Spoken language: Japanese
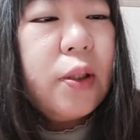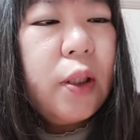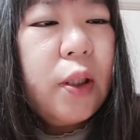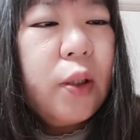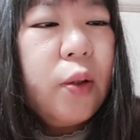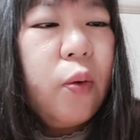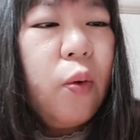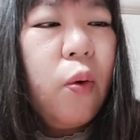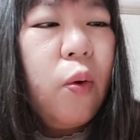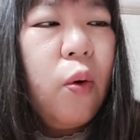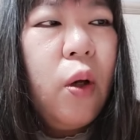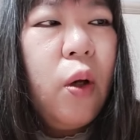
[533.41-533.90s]
あ
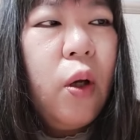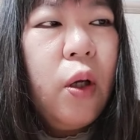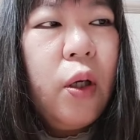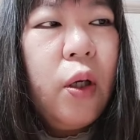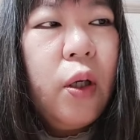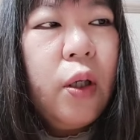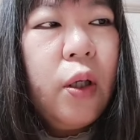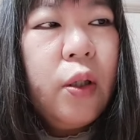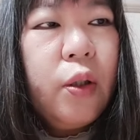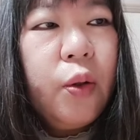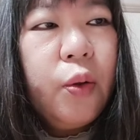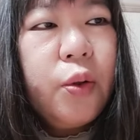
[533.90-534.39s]
と、
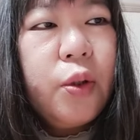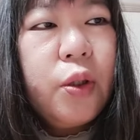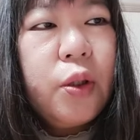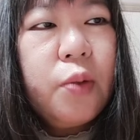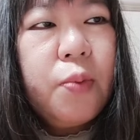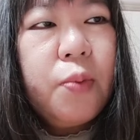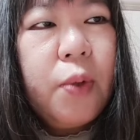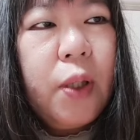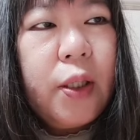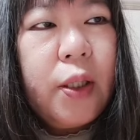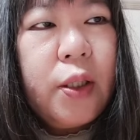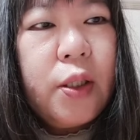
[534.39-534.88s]
四つ
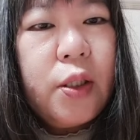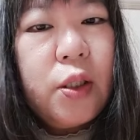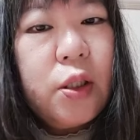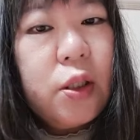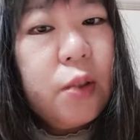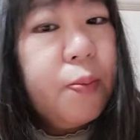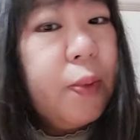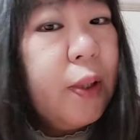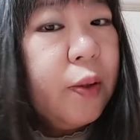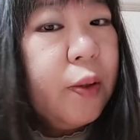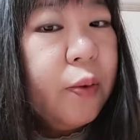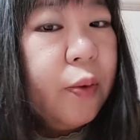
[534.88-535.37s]
葉、五つ
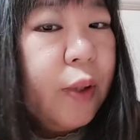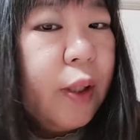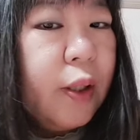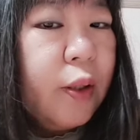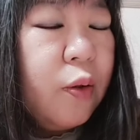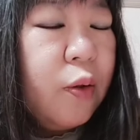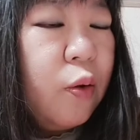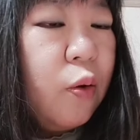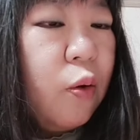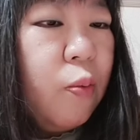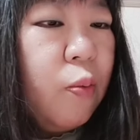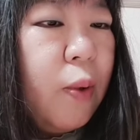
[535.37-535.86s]
葉のね、
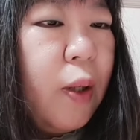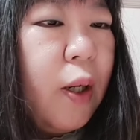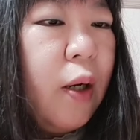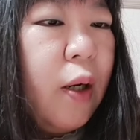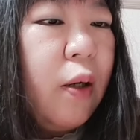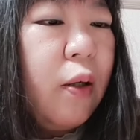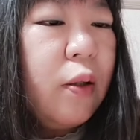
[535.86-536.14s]
クローバー、